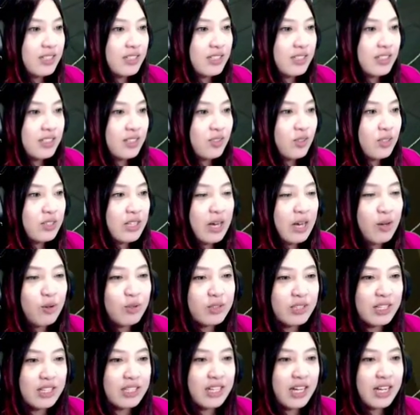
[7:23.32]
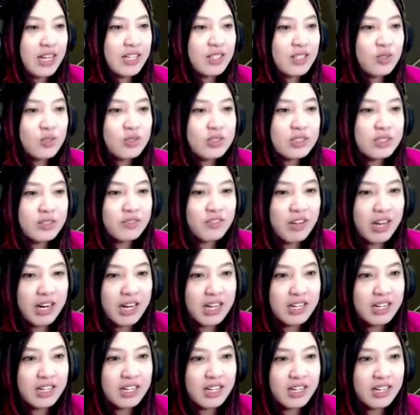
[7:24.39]
Gue takut yang tadi tuh si
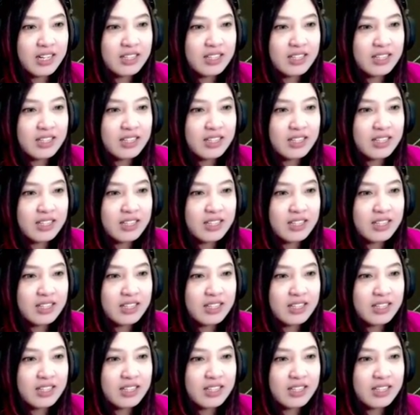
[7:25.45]
Falak ya.